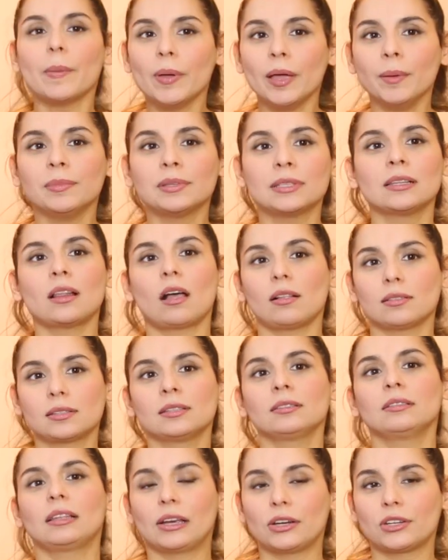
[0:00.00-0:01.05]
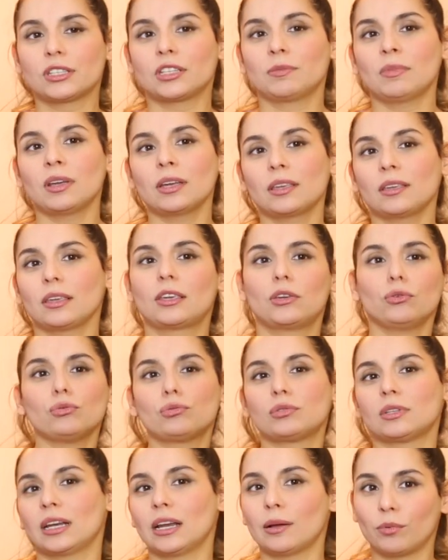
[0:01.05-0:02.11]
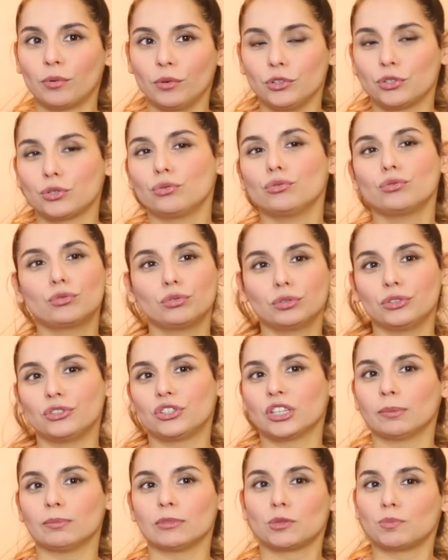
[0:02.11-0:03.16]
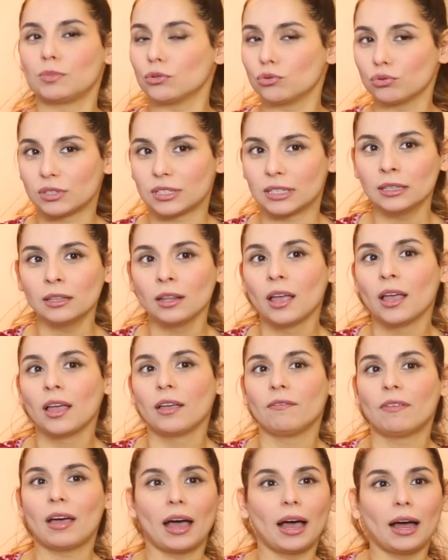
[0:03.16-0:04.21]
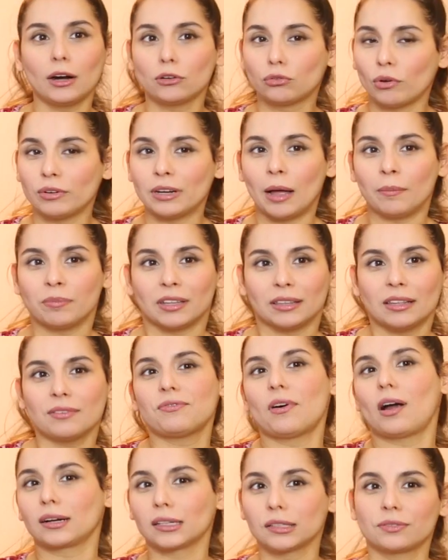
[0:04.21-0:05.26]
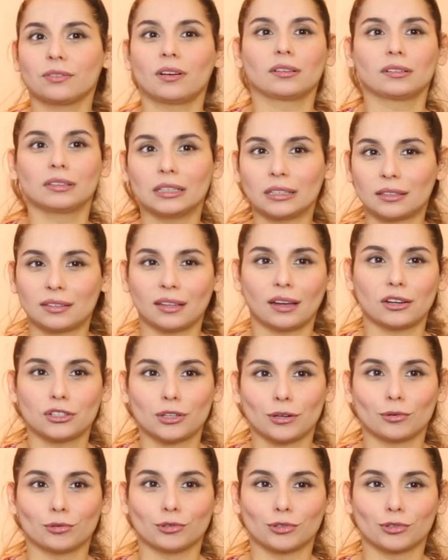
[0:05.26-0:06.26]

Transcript: Bebeğimizin altını değiştirmek 2-3 sene boyunca uygulayacağımız bir rutin ve her dönemde de farklı farklı ihtiyaçlar